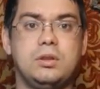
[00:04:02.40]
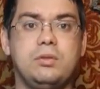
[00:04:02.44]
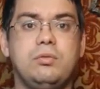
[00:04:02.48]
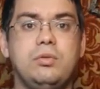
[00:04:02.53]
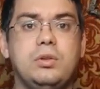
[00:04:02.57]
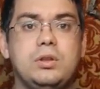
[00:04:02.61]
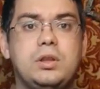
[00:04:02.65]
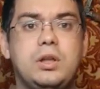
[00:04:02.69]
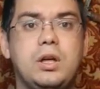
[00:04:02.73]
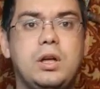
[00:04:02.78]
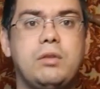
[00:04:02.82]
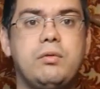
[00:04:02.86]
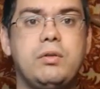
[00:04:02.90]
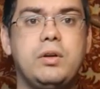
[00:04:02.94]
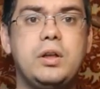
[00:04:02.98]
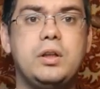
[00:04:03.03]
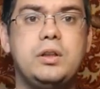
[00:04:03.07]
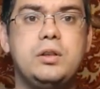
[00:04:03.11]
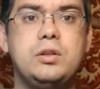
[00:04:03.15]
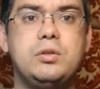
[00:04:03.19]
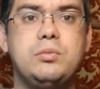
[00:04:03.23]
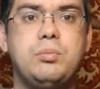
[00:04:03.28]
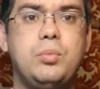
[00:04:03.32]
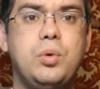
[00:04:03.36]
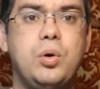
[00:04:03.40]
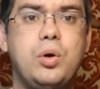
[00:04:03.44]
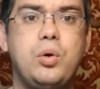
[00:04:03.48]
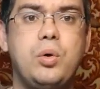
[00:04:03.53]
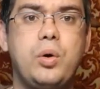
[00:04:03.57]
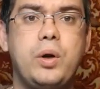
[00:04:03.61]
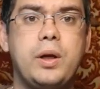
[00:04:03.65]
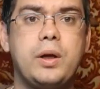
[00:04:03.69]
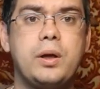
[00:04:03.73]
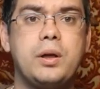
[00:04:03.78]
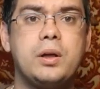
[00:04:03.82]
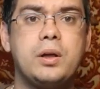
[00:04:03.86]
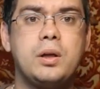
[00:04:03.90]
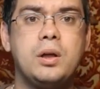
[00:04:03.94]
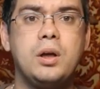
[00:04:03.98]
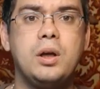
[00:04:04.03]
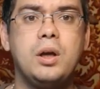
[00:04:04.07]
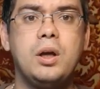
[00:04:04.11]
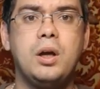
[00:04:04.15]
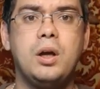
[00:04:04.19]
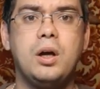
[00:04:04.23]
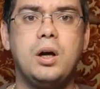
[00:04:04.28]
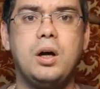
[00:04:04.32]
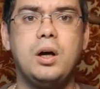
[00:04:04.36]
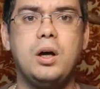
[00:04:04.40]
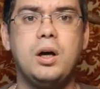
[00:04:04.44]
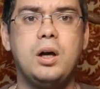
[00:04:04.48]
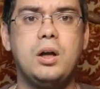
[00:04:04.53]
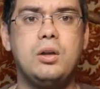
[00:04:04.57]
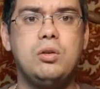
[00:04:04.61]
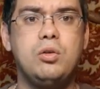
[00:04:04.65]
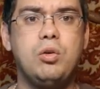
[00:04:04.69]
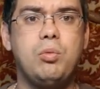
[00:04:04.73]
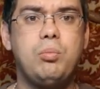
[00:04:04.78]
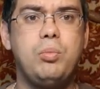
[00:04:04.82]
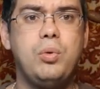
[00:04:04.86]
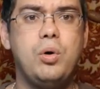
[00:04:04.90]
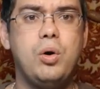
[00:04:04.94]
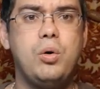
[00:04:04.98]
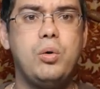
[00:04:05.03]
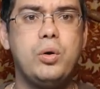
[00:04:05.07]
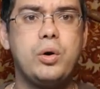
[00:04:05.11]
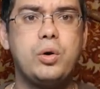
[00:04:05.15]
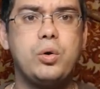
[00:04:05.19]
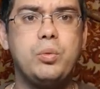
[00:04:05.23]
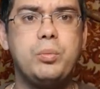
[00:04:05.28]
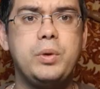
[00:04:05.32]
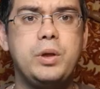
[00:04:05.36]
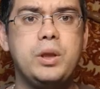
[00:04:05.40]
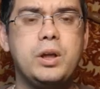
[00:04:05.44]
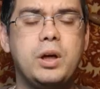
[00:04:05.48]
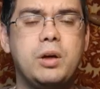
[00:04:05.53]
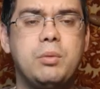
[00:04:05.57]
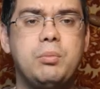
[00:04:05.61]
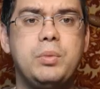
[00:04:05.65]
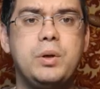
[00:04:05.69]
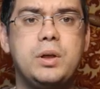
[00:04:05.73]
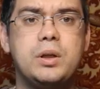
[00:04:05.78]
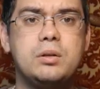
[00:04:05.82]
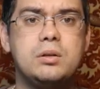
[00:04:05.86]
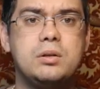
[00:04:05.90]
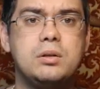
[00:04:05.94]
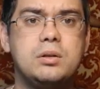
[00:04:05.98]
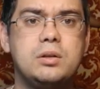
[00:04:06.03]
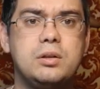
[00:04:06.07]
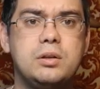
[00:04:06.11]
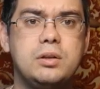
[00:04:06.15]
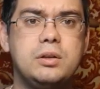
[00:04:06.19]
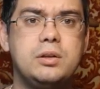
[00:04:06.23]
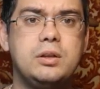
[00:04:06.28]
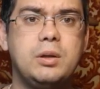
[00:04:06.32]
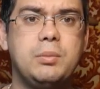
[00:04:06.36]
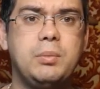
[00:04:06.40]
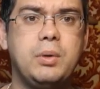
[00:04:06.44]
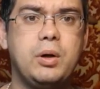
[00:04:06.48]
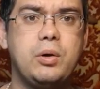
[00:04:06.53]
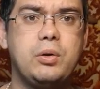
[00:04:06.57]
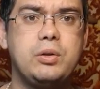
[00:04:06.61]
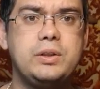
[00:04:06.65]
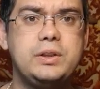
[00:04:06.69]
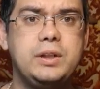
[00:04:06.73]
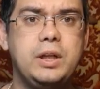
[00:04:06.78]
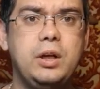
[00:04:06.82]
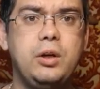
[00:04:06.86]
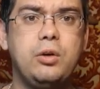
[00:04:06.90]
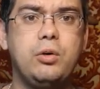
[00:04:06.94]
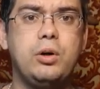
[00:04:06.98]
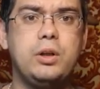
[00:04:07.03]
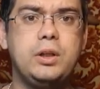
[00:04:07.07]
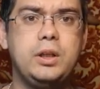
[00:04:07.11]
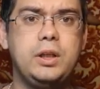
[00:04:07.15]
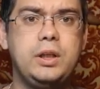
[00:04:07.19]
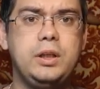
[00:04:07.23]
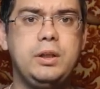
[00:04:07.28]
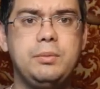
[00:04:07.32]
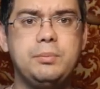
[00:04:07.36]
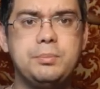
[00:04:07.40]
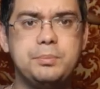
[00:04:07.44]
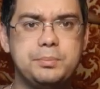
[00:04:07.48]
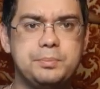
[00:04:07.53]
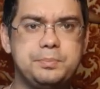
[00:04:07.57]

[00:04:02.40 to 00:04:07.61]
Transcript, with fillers: Вот как выглядит Боуи. А, но Боуи у меня был, наоборот, зеленый.